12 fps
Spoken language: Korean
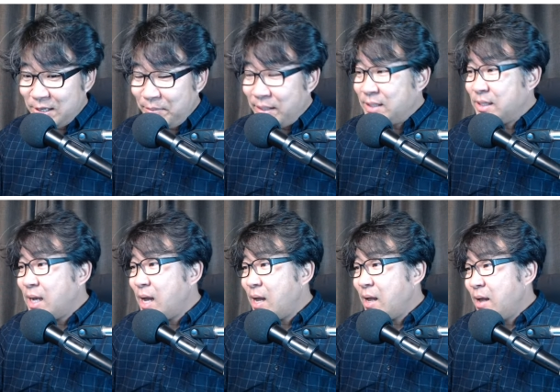
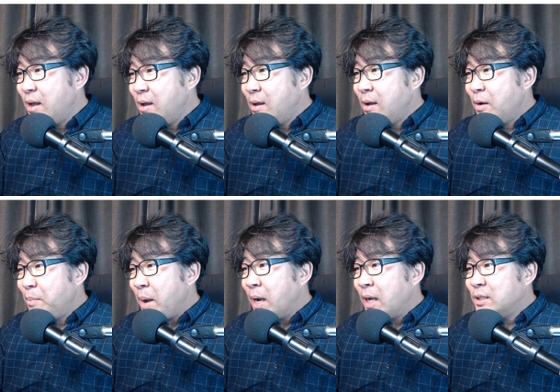벤치가
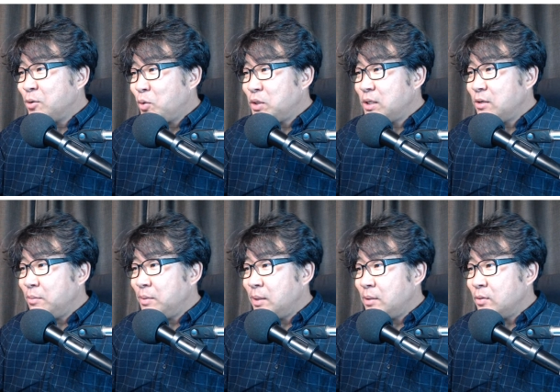방까지 꽂히는
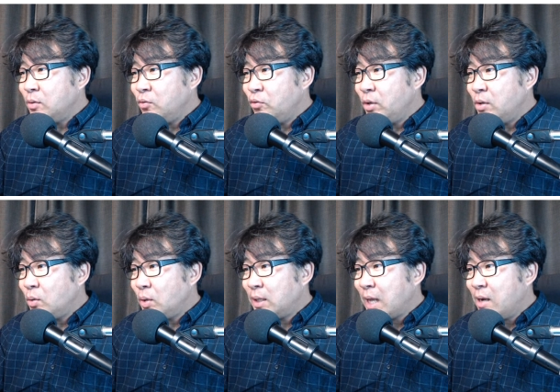겁니다. 그래서 유리를
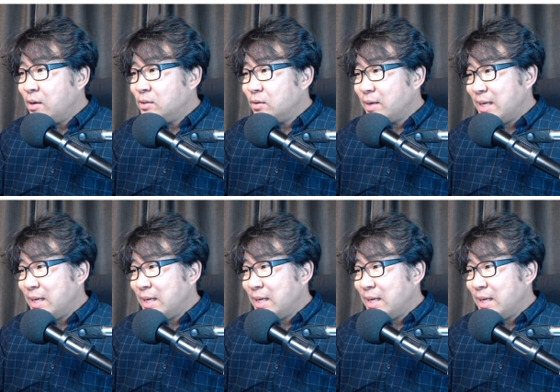이렇게 딴 거죠.